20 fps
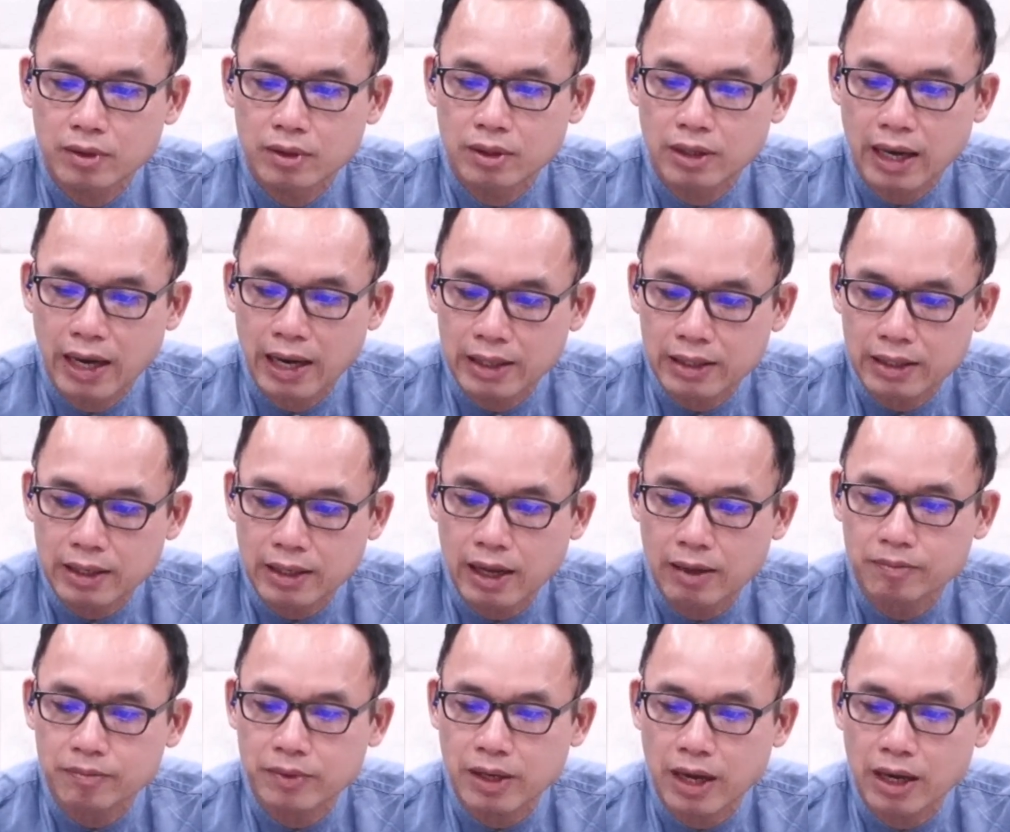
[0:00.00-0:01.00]
หันกลับ
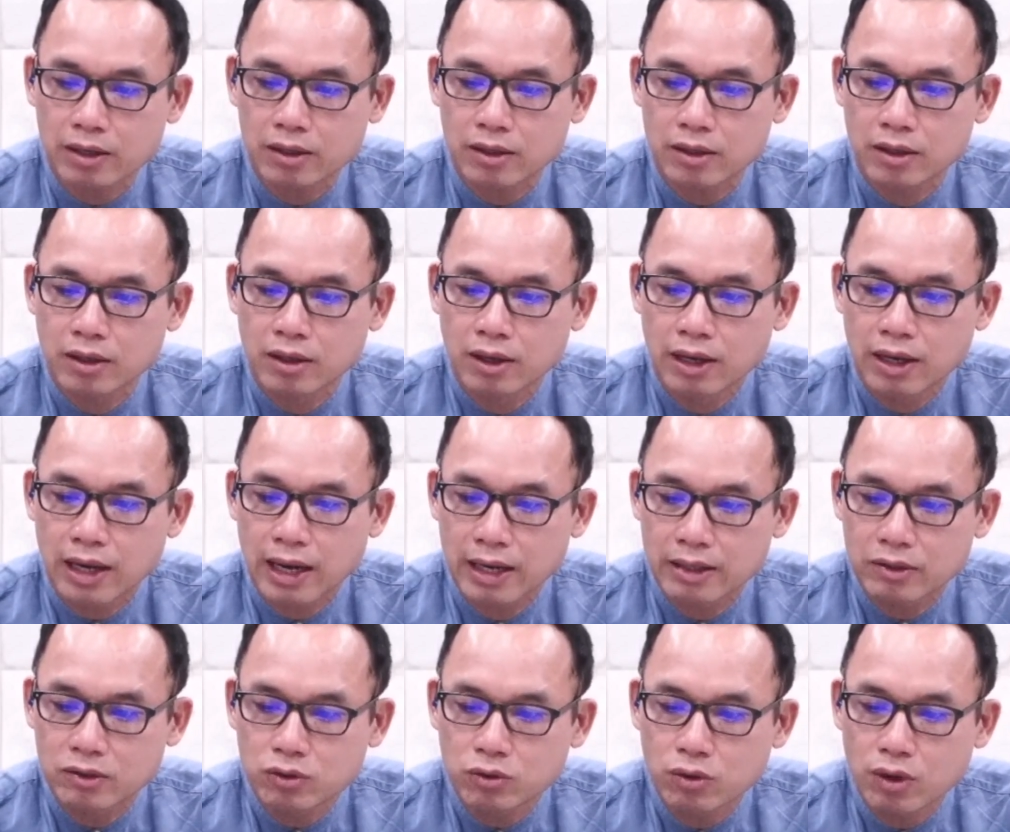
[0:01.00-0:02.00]
จากการ
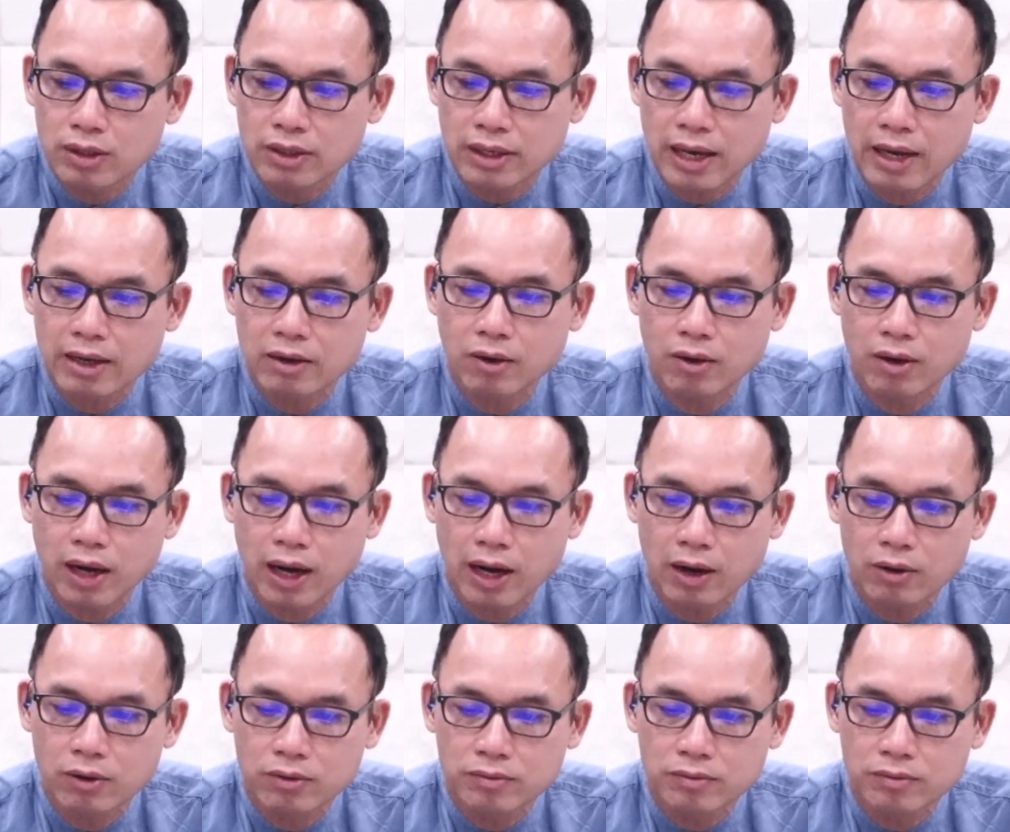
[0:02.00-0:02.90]
ชั่วร้ายของเขา